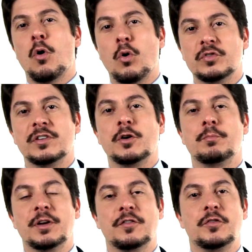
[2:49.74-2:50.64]
ou se tem um
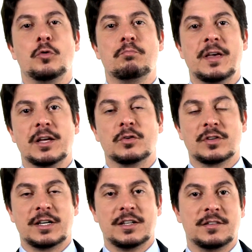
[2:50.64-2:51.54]
perfil menos
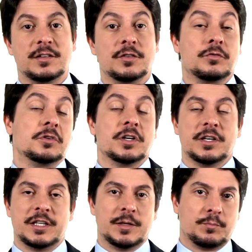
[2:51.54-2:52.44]
agressivo
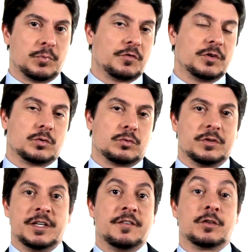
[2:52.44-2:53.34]
e, porventura,
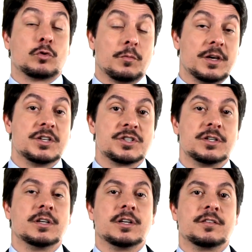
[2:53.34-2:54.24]
e
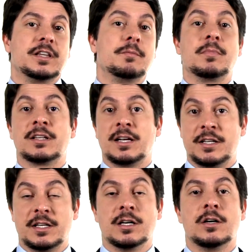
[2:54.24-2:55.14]
eventualmente
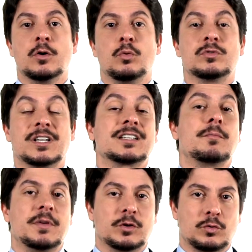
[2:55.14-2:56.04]
demandaria um
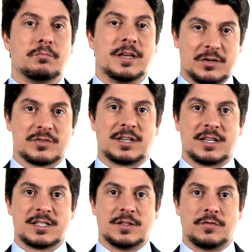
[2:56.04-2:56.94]
tratamento menos
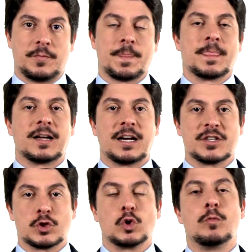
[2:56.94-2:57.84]
agressivo.
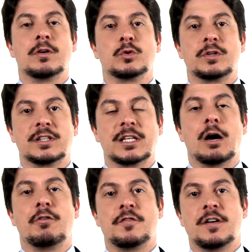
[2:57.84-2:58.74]
Carcinoma
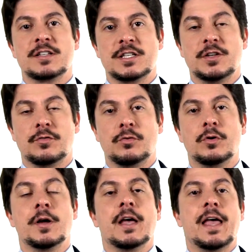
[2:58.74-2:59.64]
ductal invasivo
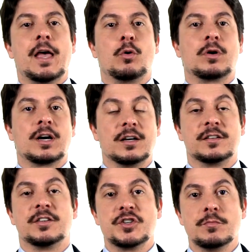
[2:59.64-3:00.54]
é o
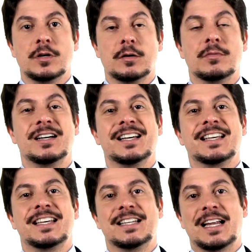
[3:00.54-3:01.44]
câncer de mama que